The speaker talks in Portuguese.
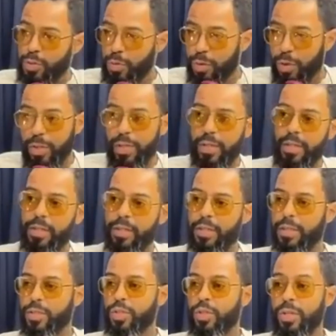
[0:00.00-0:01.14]
estudam na,
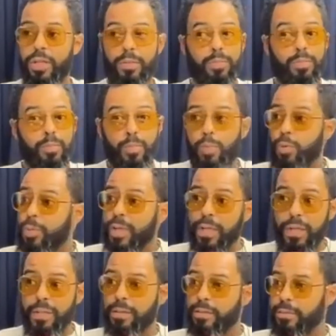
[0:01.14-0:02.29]
na escola
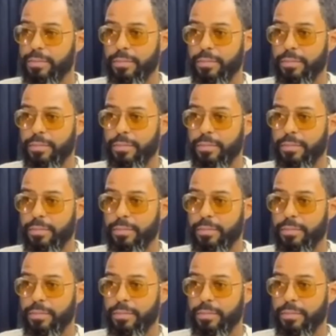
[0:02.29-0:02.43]
pública?